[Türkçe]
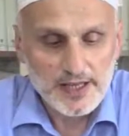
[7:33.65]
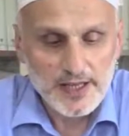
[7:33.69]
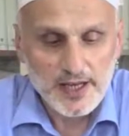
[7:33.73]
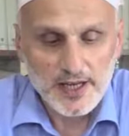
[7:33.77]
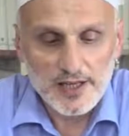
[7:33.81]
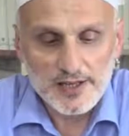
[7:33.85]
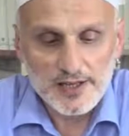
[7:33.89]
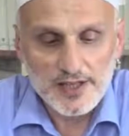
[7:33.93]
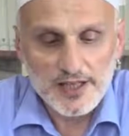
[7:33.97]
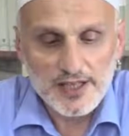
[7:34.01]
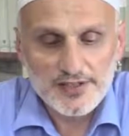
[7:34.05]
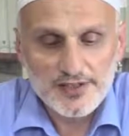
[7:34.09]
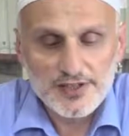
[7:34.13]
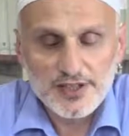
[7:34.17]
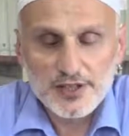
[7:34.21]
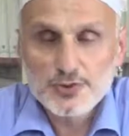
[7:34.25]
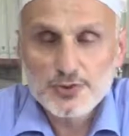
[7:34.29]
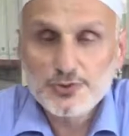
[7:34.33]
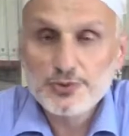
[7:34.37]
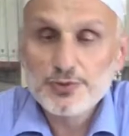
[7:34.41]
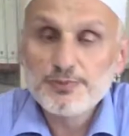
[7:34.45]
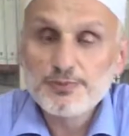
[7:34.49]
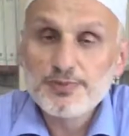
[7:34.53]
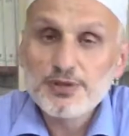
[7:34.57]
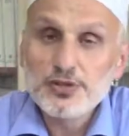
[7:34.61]
Allah'ın
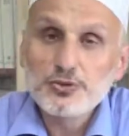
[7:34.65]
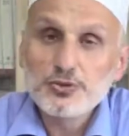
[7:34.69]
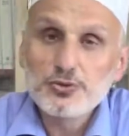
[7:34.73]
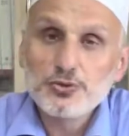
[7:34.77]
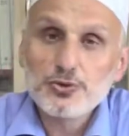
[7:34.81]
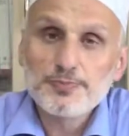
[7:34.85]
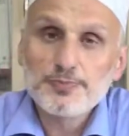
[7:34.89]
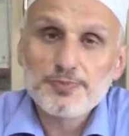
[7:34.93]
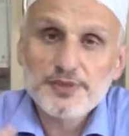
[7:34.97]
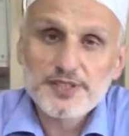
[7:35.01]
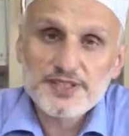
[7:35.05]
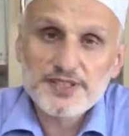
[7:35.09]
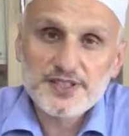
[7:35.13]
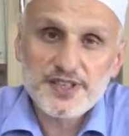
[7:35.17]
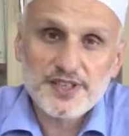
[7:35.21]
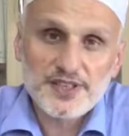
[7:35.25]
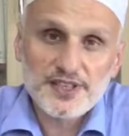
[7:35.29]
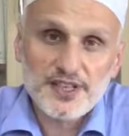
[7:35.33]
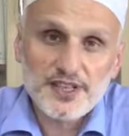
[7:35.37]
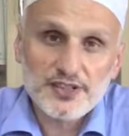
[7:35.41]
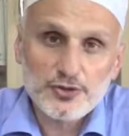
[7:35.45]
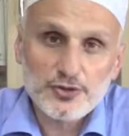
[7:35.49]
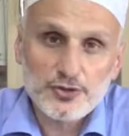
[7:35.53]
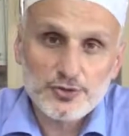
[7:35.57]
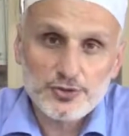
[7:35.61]
Resulü bir grup insan
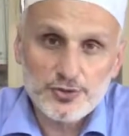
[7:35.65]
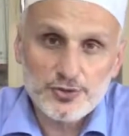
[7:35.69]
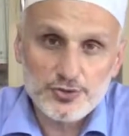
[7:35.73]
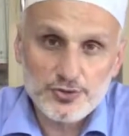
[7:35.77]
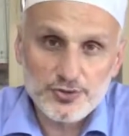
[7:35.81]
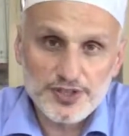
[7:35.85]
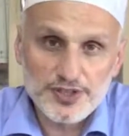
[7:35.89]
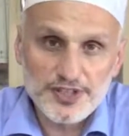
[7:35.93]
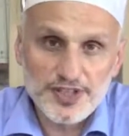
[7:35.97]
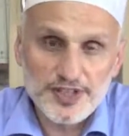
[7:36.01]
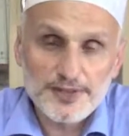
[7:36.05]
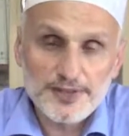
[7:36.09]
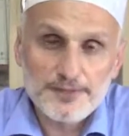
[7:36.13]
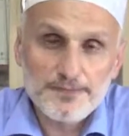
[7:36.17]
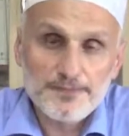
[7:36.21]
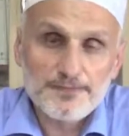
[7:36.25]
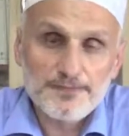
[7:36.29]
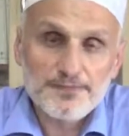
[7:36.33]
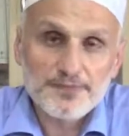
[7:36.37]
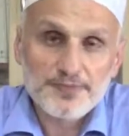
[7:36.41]
yanında otururken